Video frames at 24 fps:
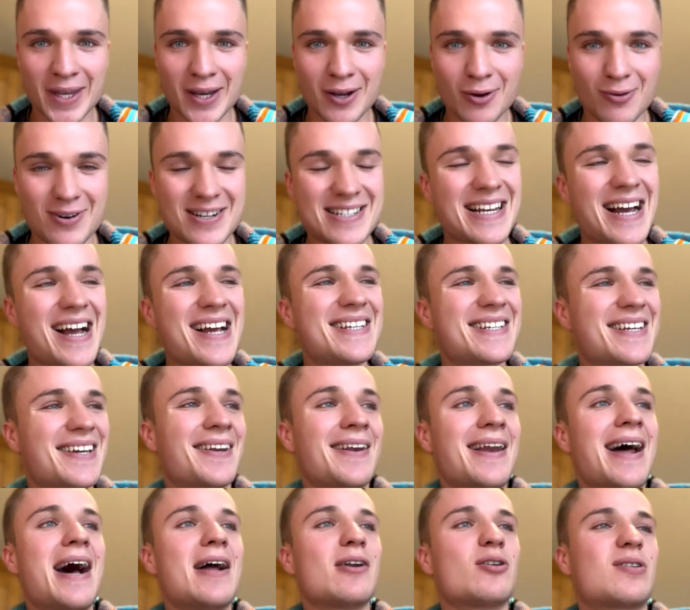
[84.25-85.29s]
Und das heißt,
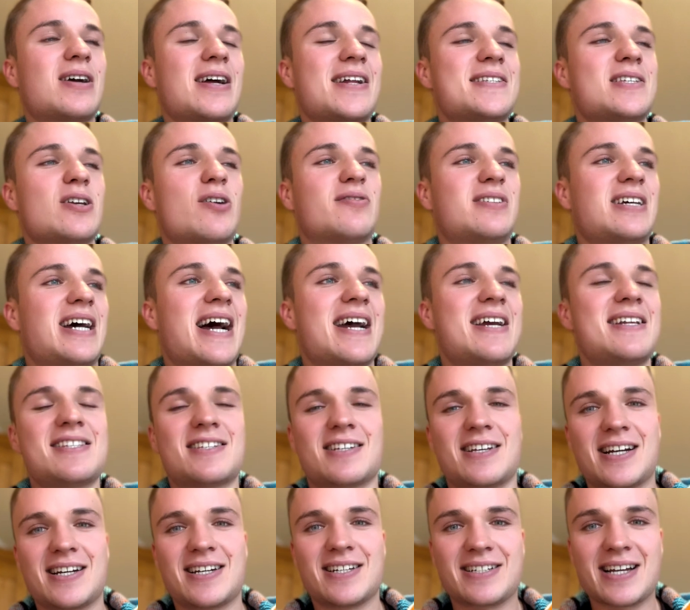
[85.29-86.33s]
klar, du kannst auf der einen
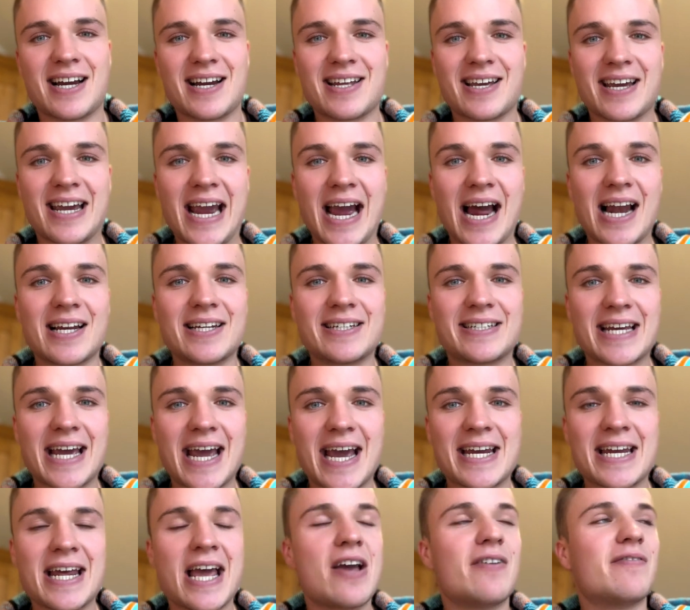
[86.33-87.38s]
Seite deine Realität
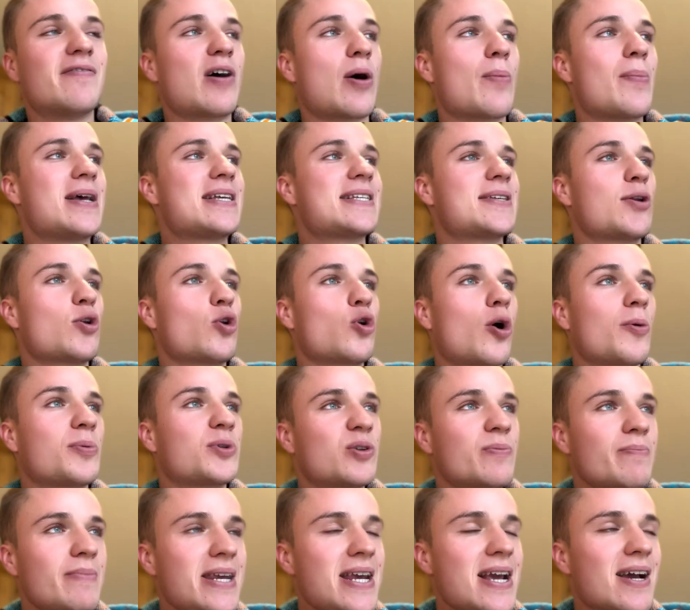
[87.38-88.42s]
verbessern und
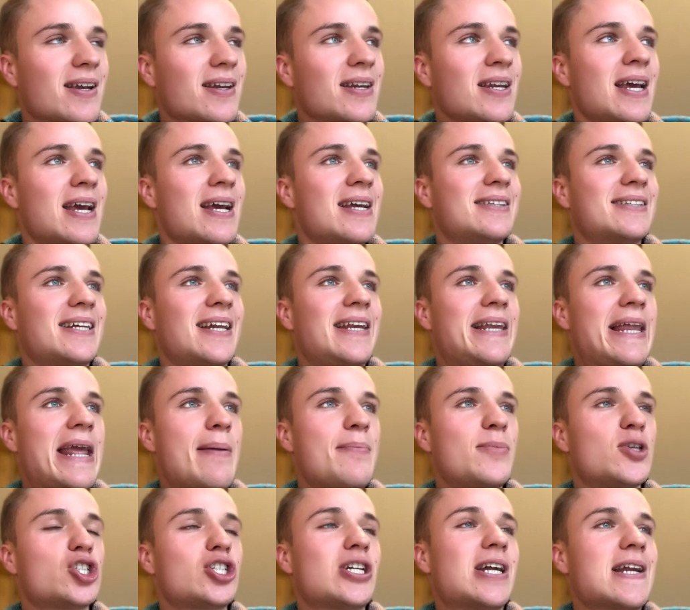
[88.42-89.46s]
optimieren, dein
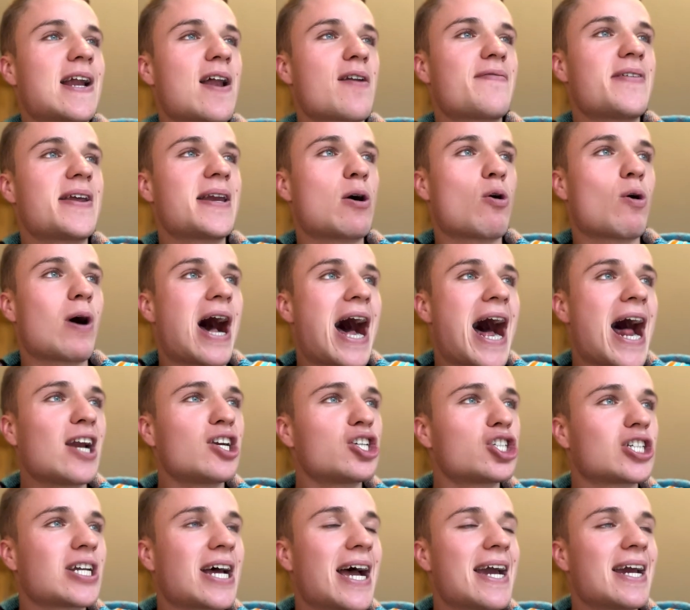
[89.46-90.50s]
Lebensstandard wird auch
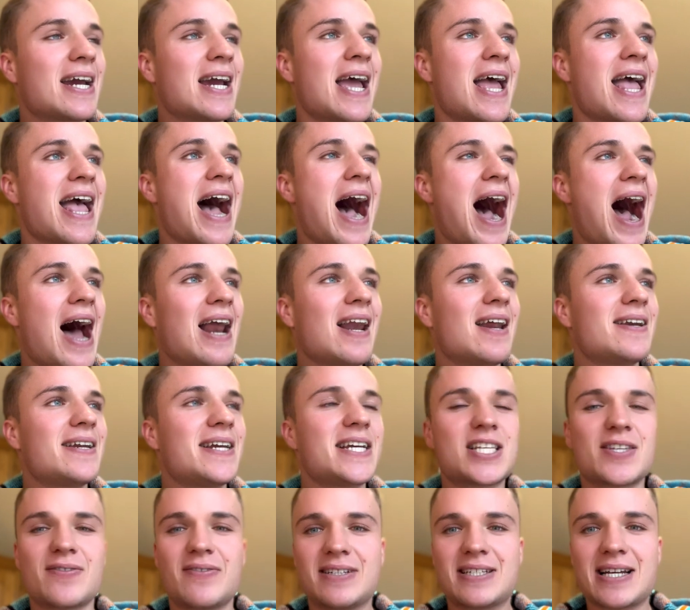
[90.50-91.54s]
ansteigen,
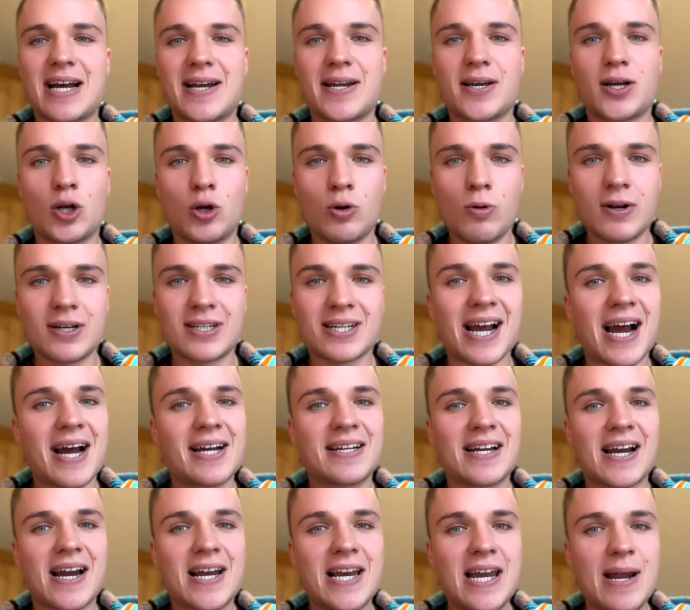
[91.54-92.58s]
allerdings wird deine Klügigkeit,
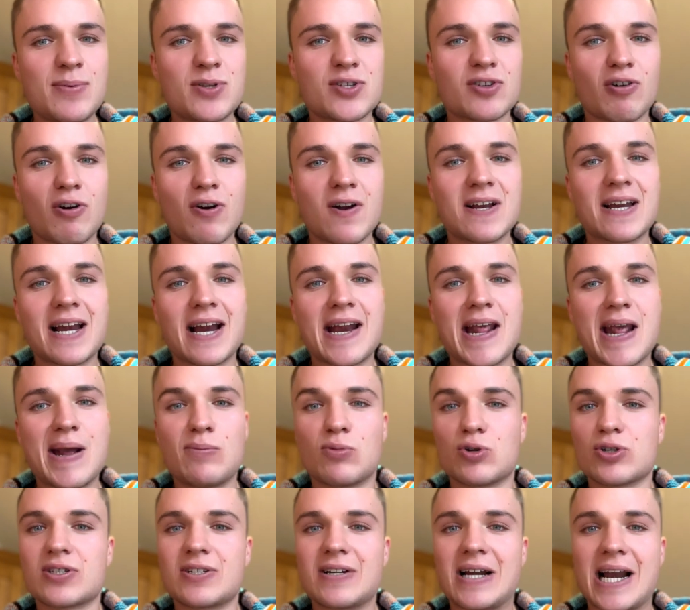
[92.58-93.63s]
deine Lebensrolle, deine
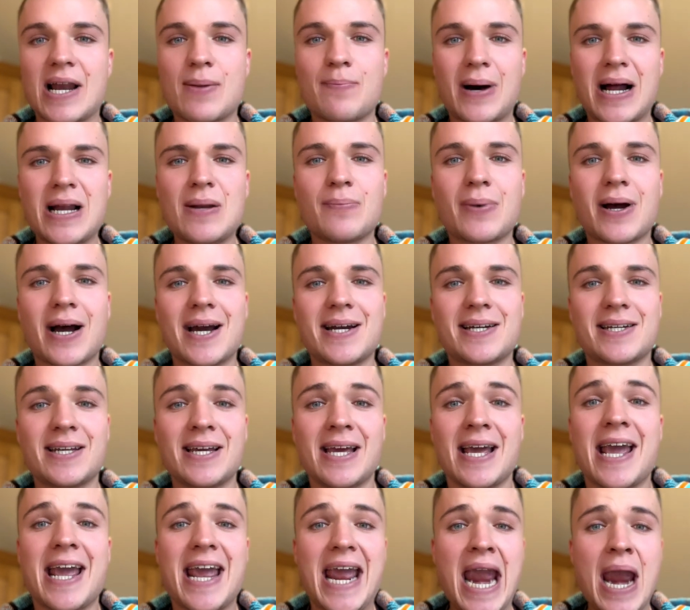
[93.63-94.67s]
emotionale Bandbreite
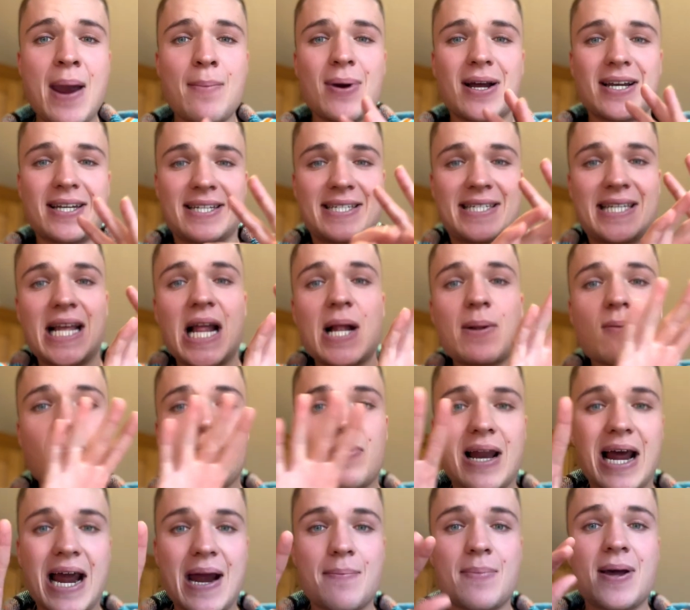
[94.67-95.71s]
immer dieselbe
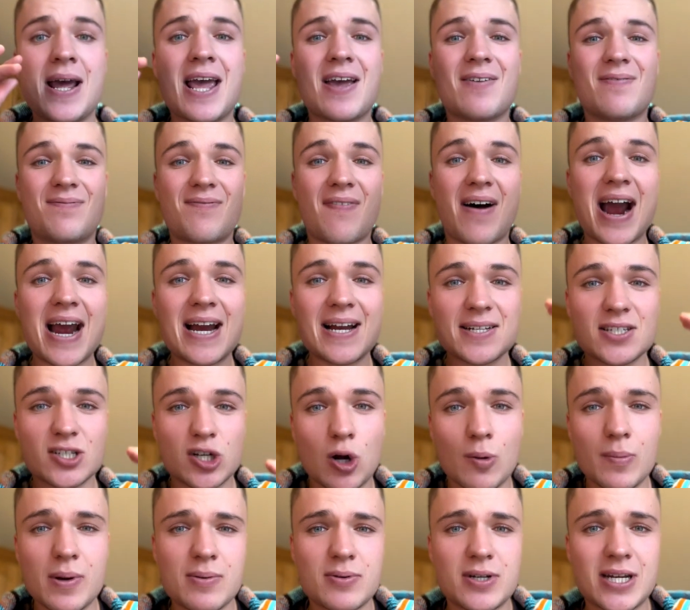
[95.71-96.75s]
bleiben, weil jetzt kommt
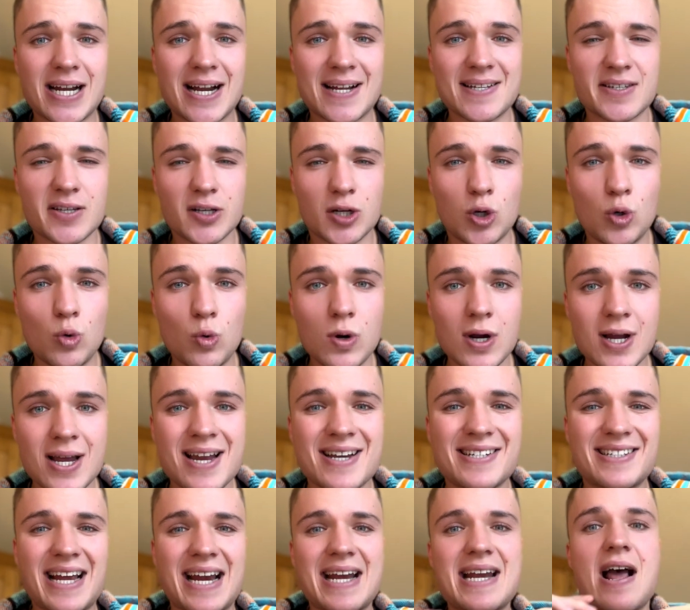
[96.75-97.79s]
nämlich der ganze Clou,
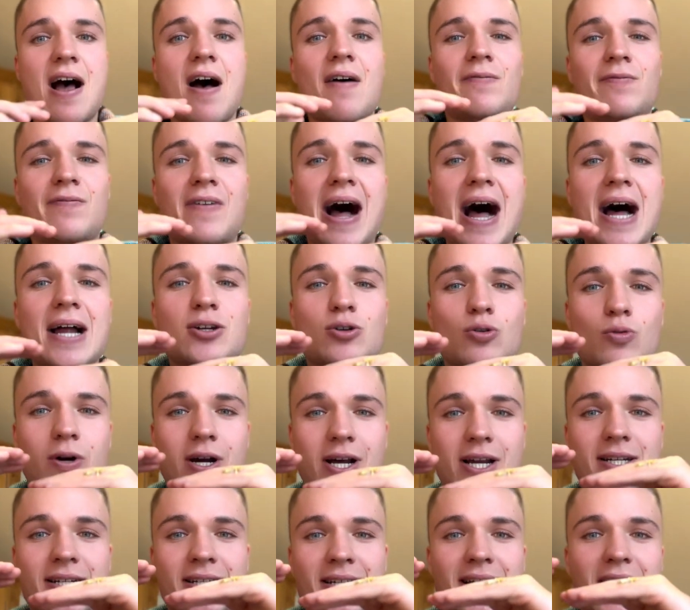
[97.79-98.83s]
deine
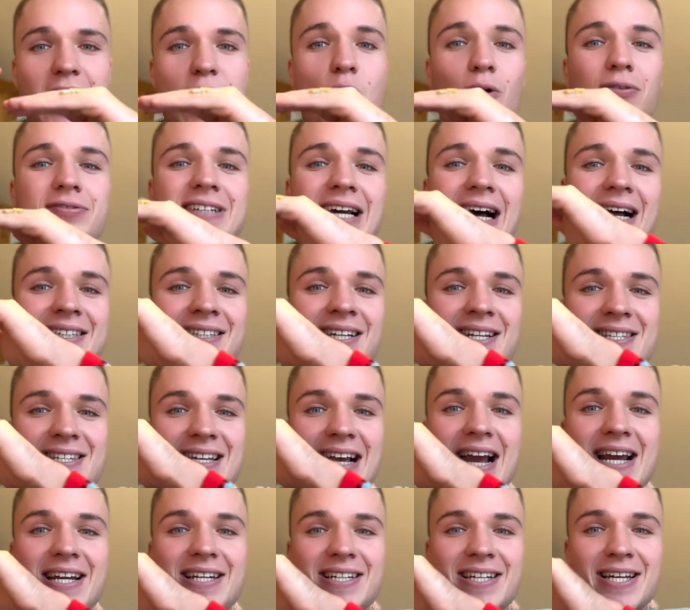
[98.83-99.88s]
Erwartungen auf der anderen
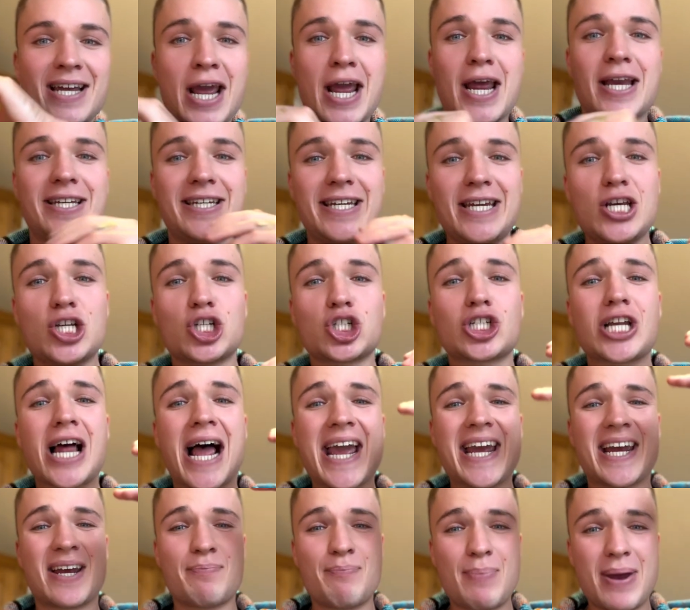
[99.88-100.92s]
Seite, die
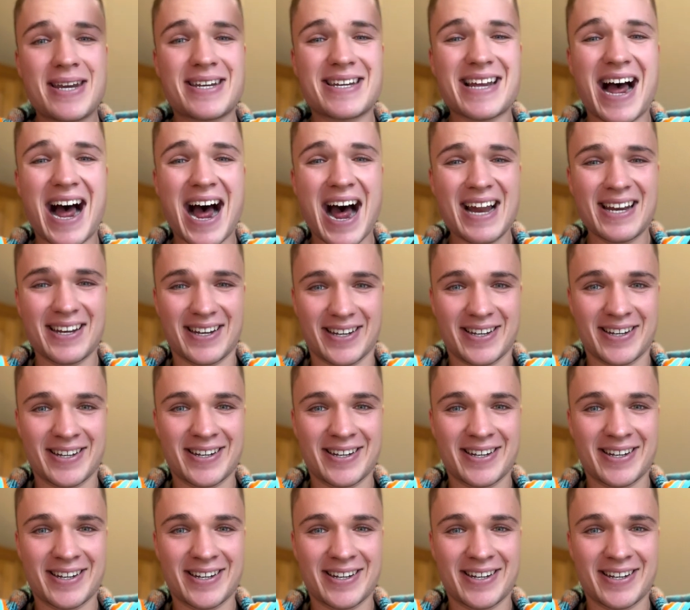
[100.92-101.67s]
steigen mit an.